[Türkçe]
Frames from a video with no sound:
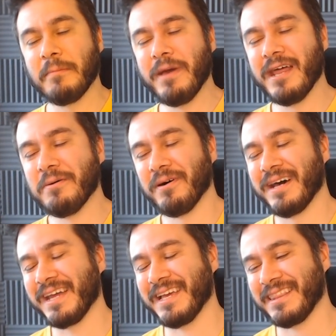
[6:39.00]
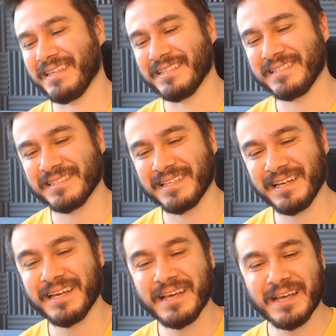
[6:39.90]
biri bu hareketlerin
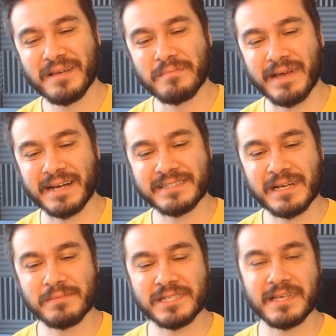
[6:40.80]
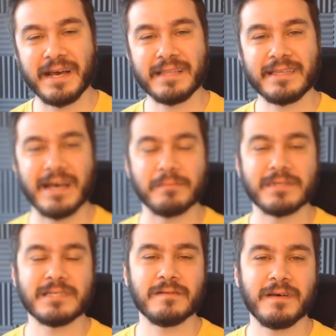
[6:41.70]
içinde bir akşam şikayet
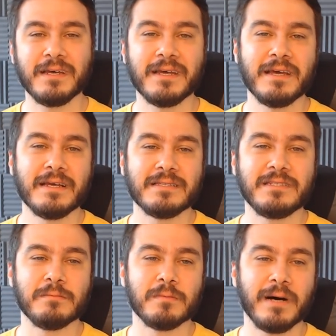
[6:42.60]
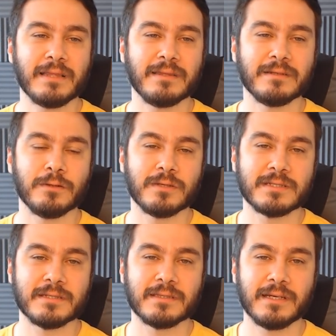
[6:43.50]
gelmesi ve Jimmy Butler'ın
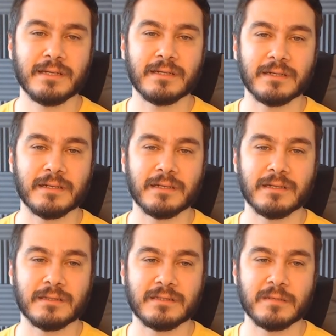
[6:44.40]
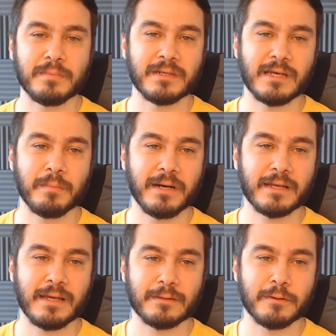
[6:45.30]
odasında e, dribbling
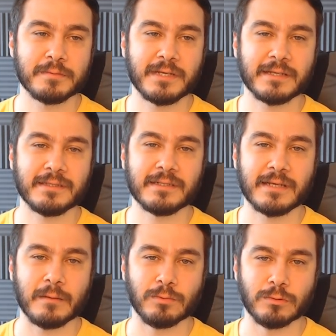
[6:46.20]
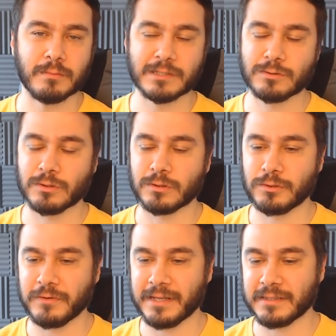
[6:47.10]
yaparken, top sektirirken bulunması oldu
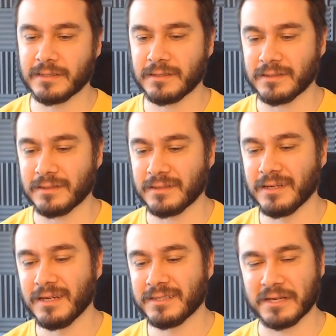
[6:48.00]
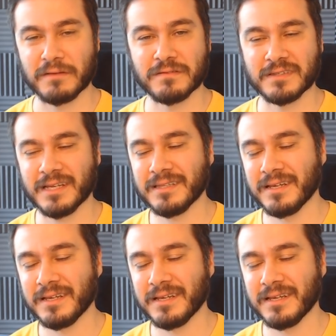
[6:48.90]
güvenlik e, tarafından.